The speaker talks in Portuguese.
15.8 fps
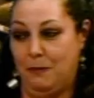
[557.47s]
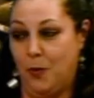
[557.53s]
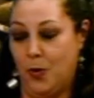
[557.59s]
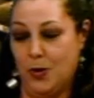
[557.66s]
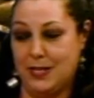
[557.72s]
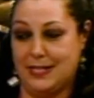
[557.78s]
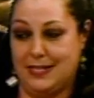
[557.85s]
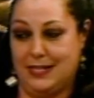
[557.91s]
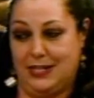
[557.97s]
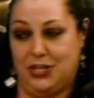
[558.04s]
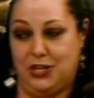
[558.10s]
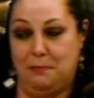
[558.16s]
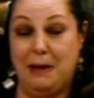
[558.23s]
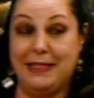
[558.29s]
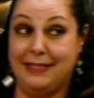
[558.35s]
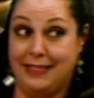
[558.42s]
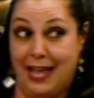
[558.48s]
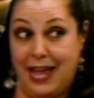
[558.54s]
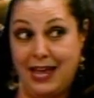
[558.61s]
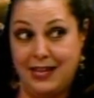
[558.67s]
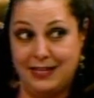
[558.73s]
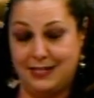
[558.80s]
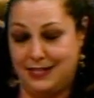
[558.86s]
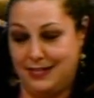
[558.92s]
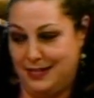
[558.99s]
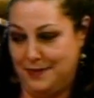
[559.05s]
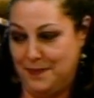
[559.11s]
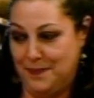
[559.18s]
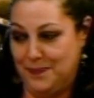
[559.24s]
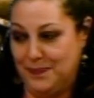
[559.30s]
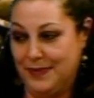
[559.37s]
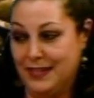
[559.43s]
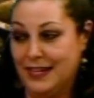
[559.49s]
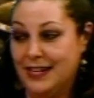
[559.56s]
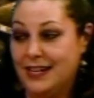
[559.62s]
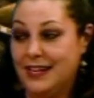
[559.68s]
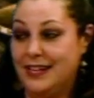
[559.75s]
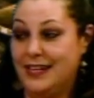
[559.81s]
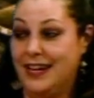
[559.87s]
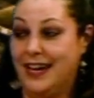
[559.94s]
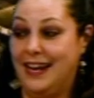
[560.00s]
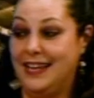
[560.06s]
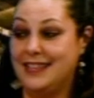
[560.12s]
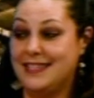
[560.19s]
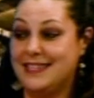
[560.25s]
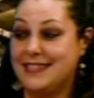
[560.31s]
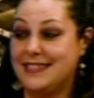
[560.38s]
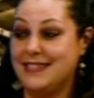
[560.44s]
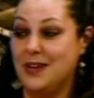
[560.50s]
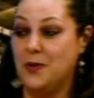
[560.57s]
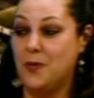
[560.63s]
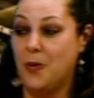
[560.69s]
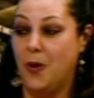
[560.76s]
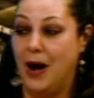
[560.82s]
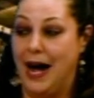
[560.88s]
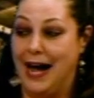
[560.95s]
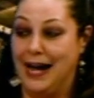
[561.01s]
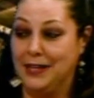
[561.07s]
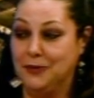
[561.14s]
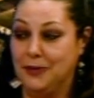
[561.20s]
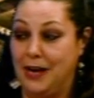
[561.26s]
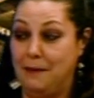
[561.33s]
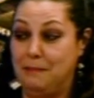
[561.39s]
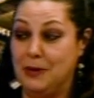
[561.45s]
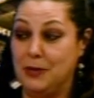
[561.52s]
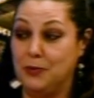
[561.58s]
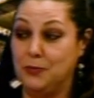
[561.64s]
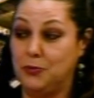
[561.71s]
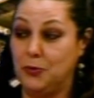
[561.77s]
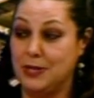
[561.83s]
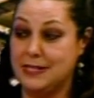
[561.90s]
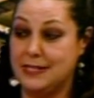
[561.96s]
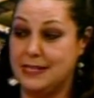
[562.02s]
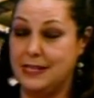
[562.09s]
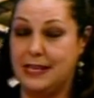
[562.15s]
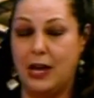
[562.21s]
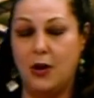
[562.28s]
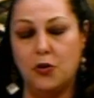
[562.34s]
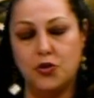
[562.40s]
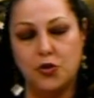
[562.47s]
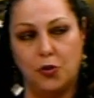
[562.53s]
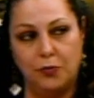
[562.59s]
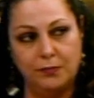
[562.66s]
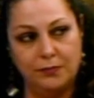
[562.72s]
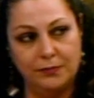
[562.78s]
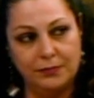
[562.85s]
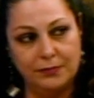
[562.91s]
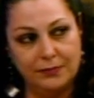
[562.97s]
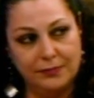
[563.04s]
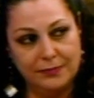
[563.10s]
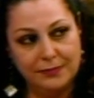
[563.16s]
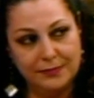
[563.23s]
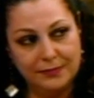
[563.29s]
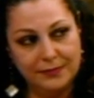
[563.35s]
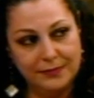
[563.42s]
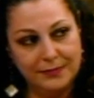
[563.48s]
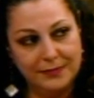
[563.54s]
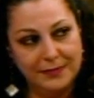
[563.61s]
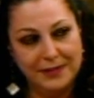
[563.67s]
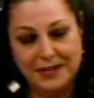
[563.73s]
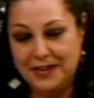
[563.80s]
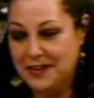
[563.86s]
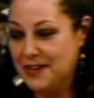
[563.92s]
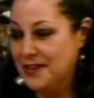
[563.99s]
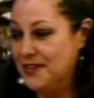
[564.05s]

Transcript: moça que chama Daisy, hum. e ela é de São Corrado. Ela perguntou assim, quem é o John? Eu.